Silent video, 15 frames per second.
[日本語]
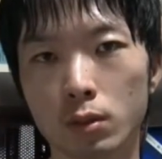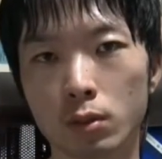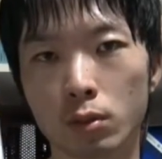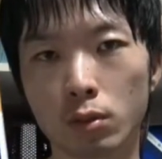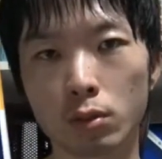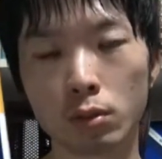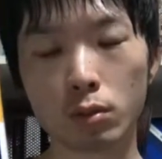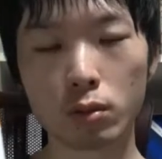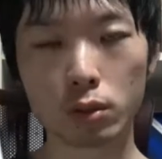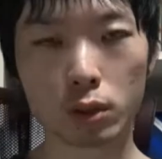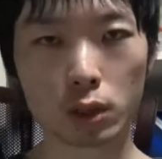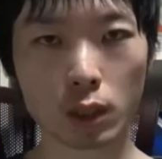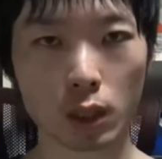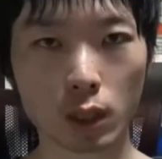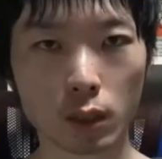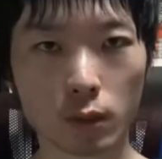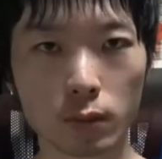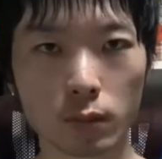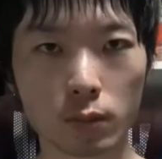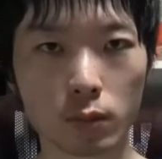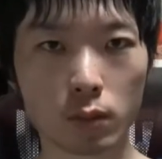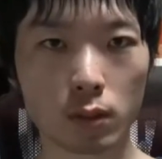この本自体、
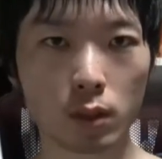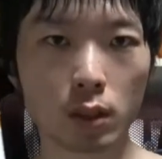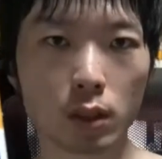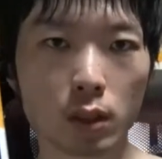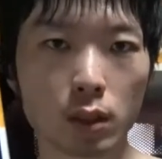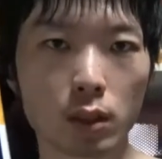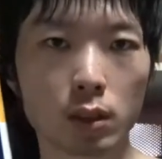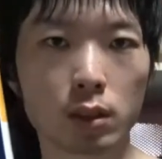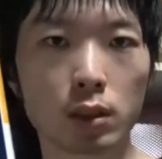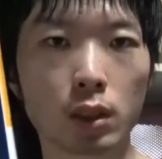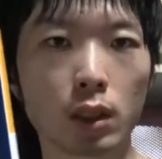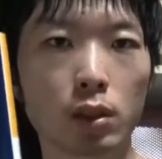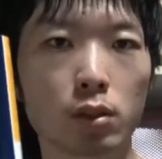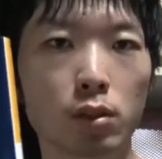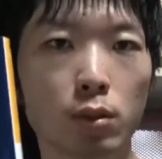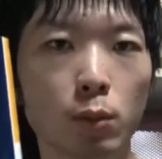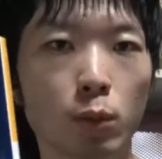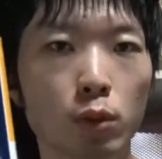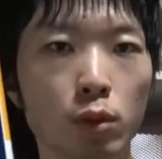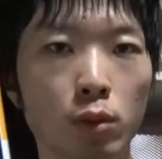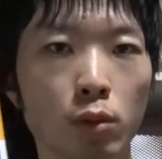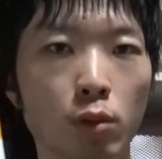最初の
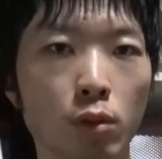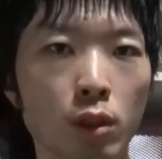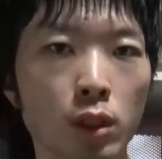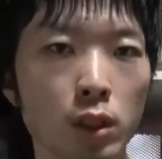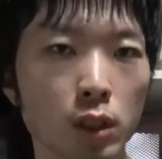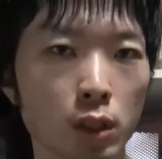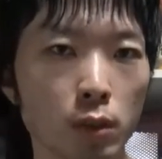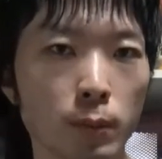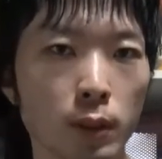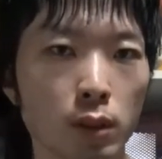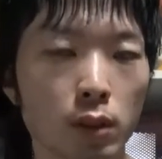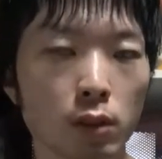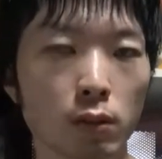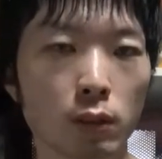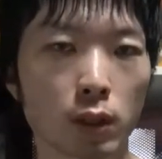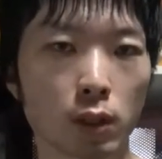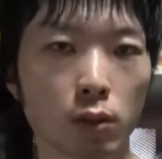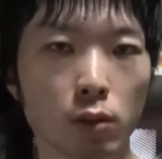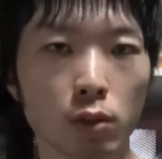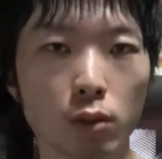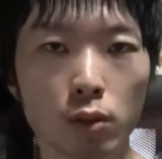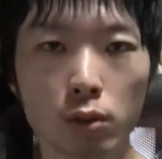元のオリジナル版っていうのは、
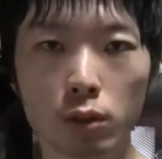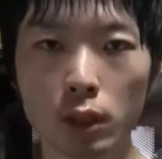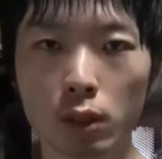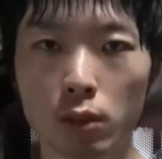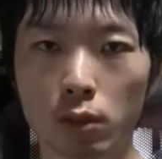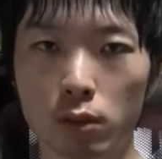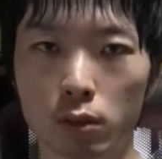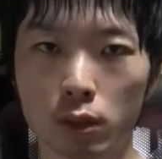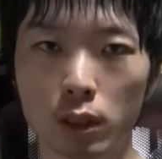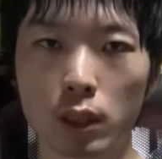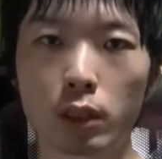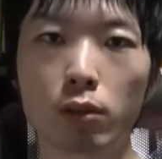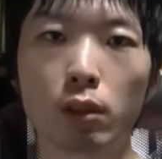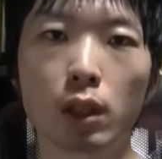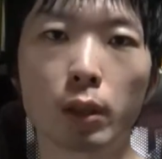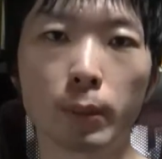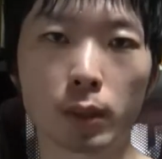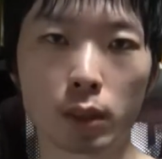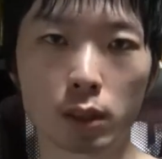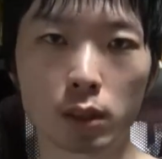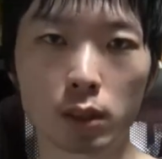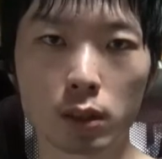こういう類の
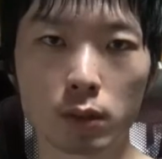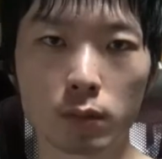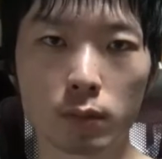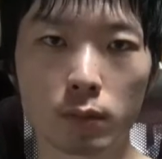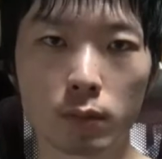ハードカバーです。